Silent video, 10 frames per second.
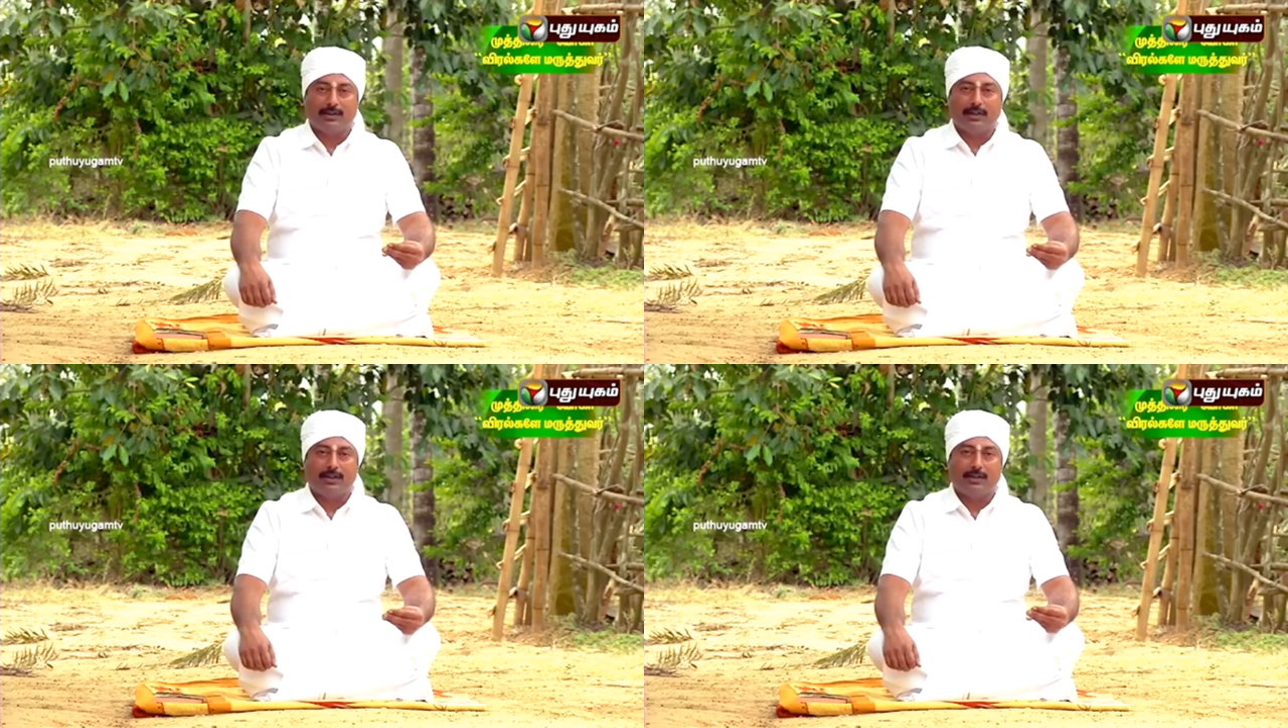
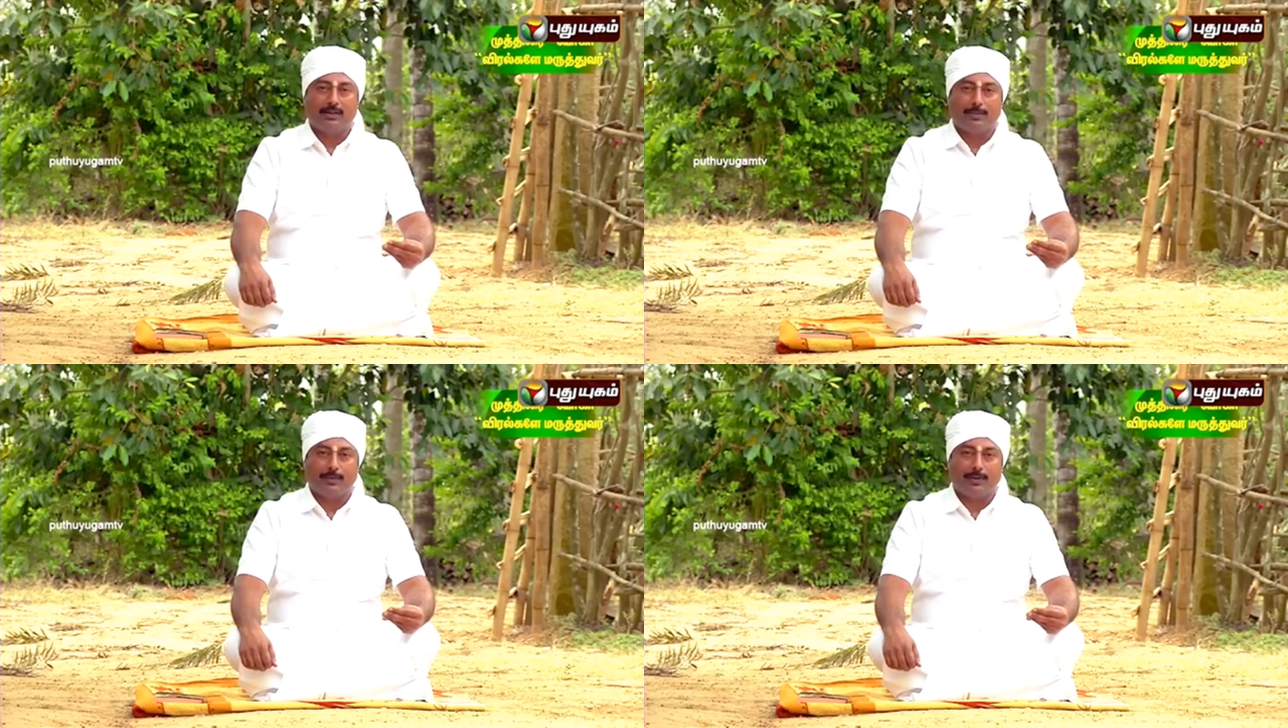
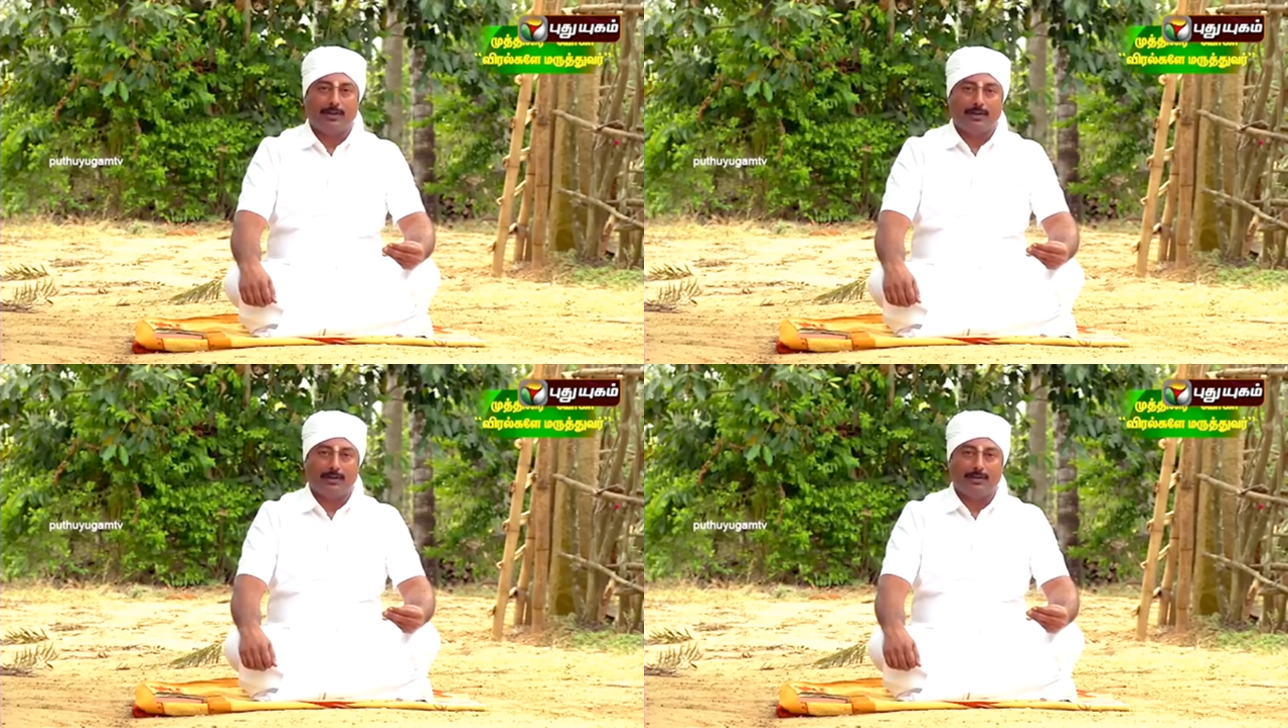தேங்காய்
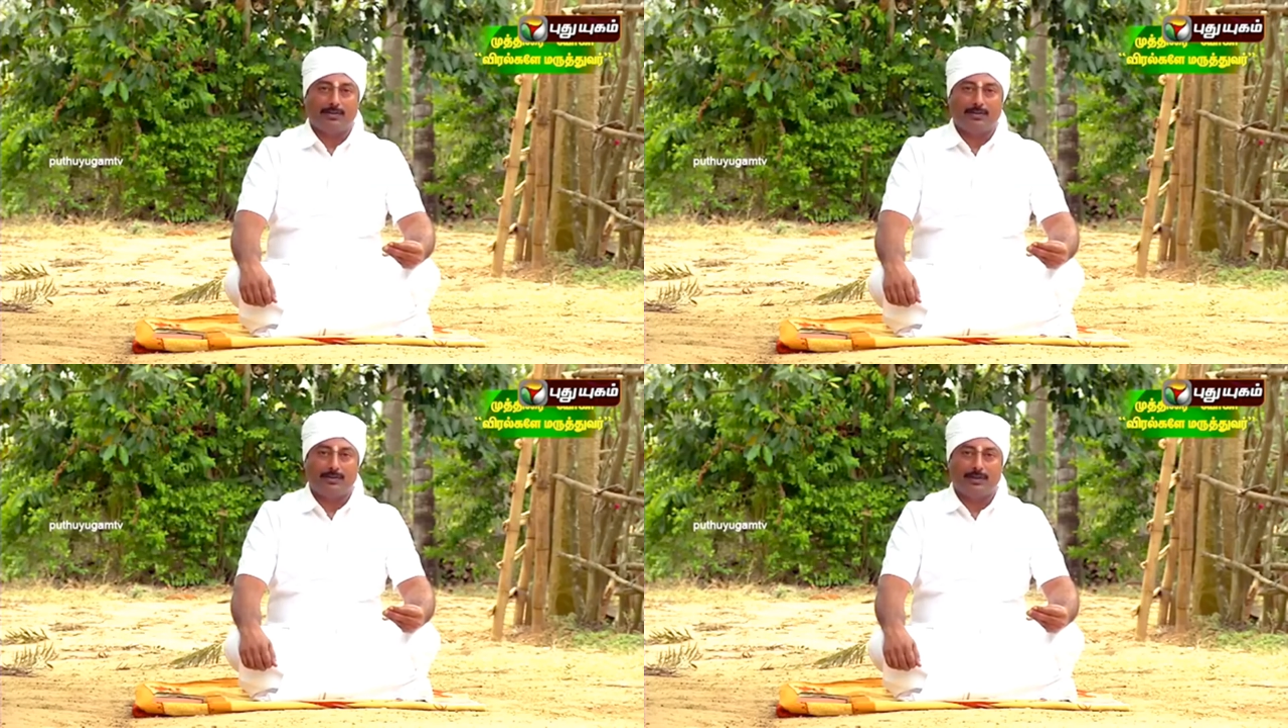பால்
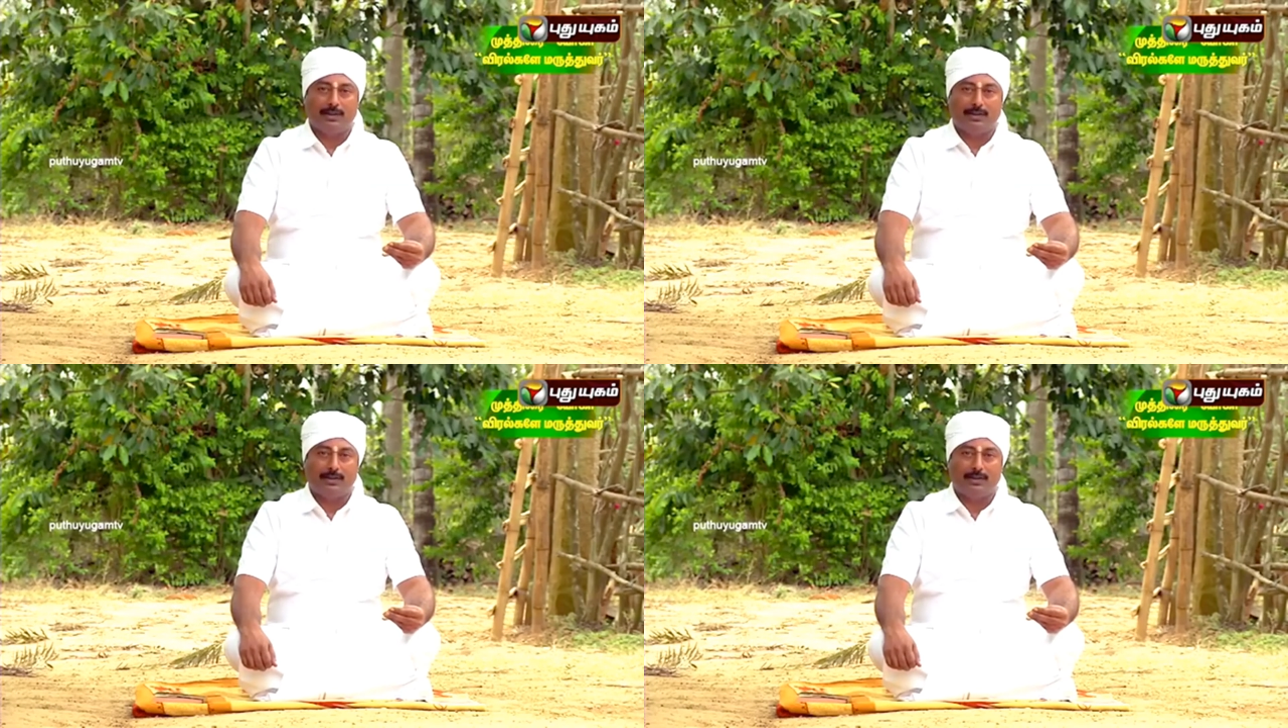கொஞ்சம்
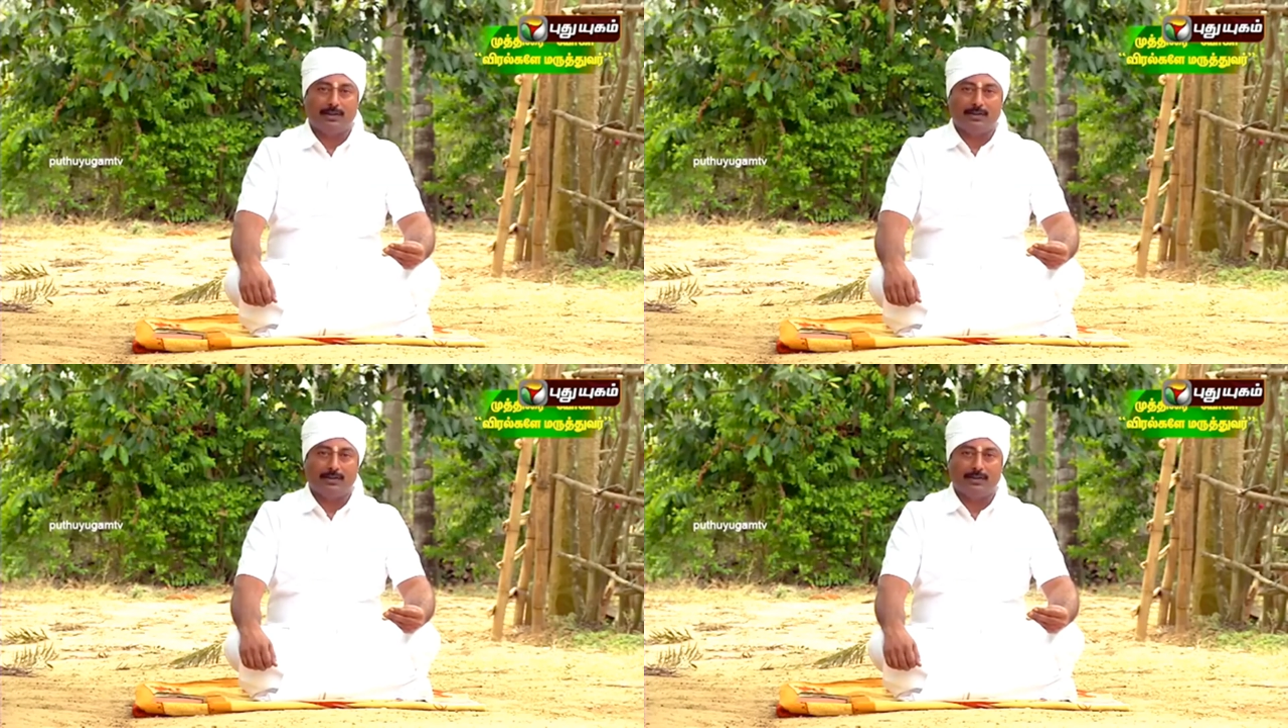எடுத்து